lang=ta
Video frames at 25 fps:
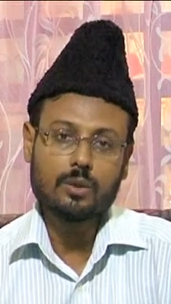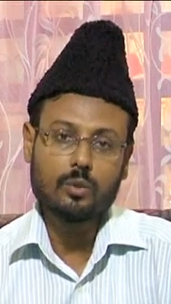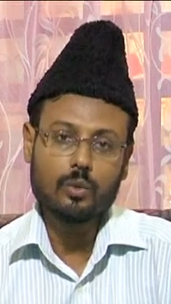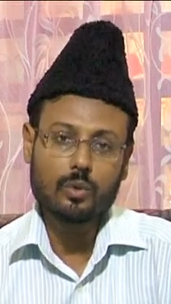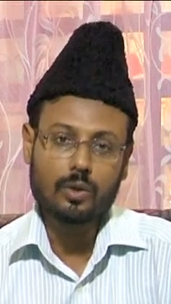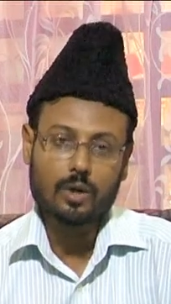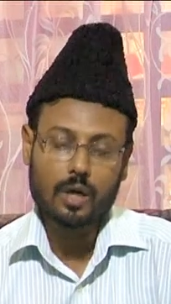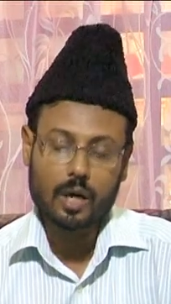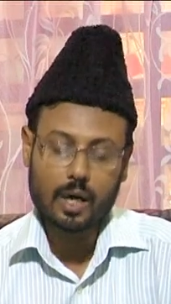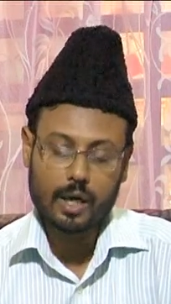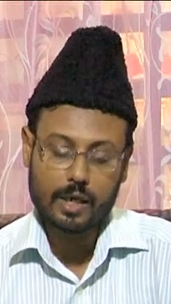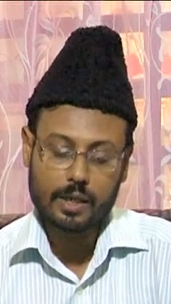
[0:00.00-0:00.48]

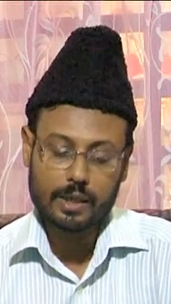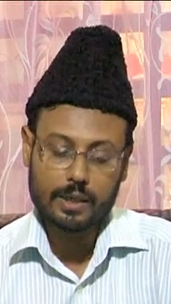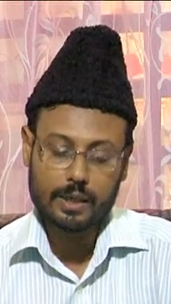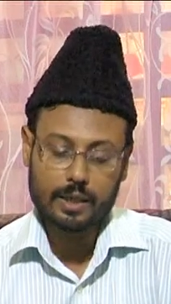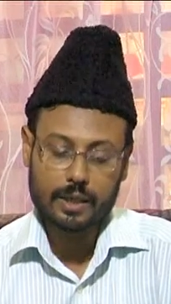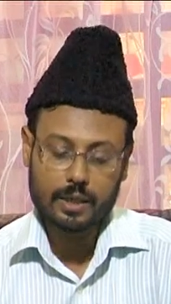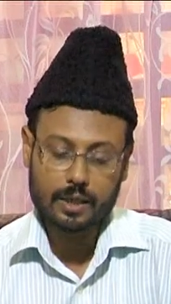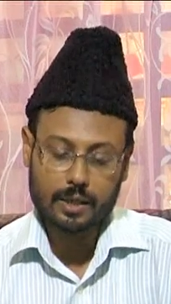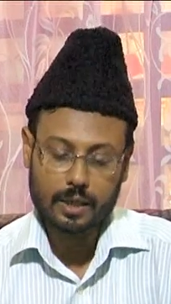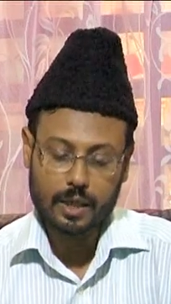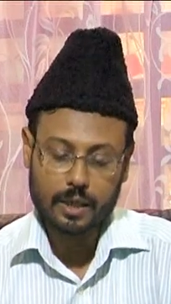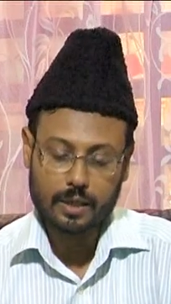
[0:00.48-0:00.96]
ஒரு ஆழிய
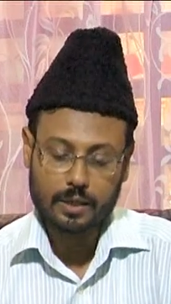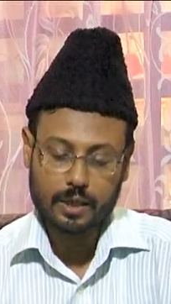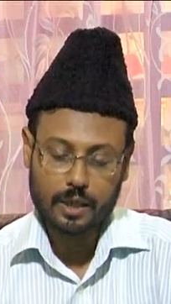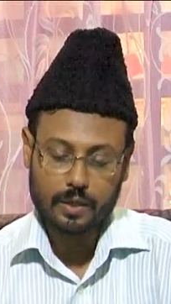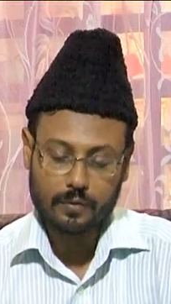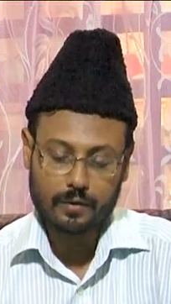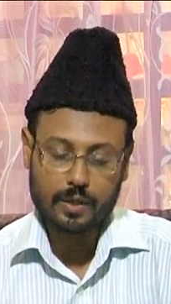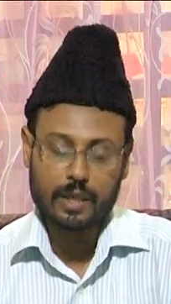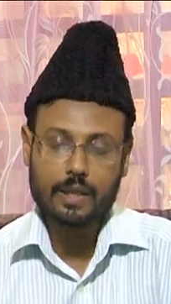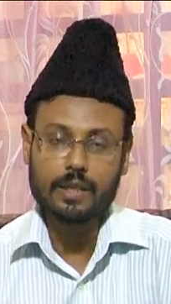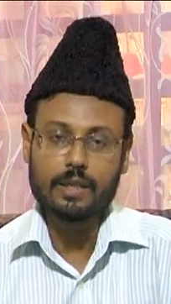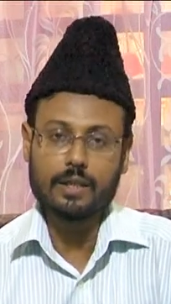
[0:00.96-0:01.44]
கருத்தை
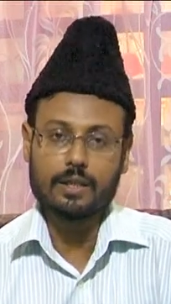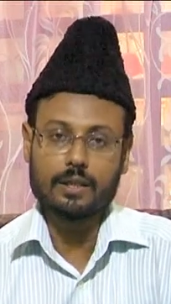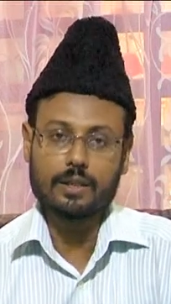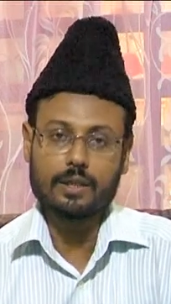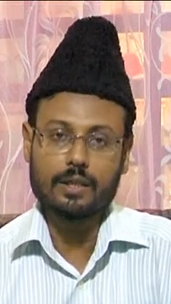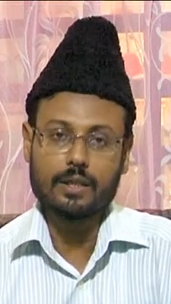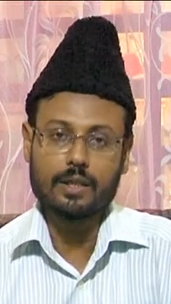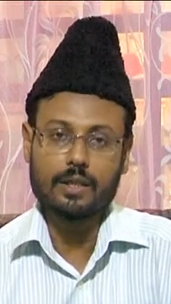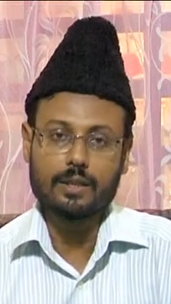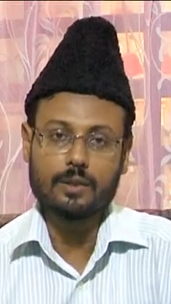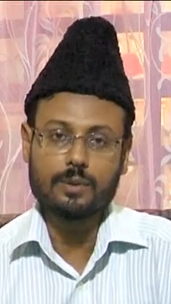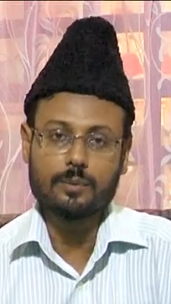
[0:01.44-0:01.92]

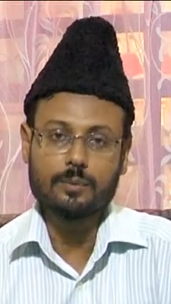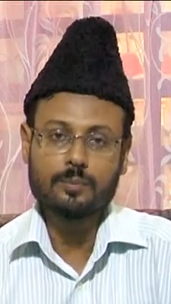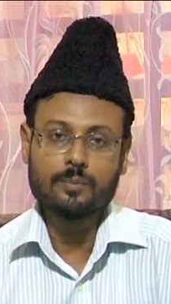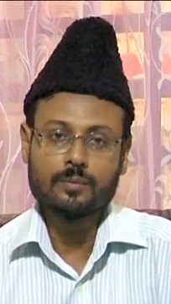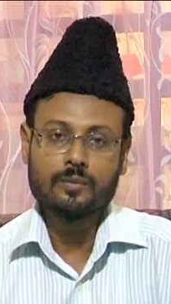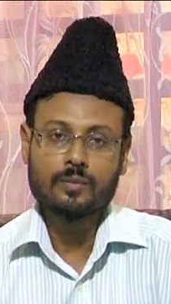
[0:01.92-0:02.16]
வழங்கியிருக்கின்றது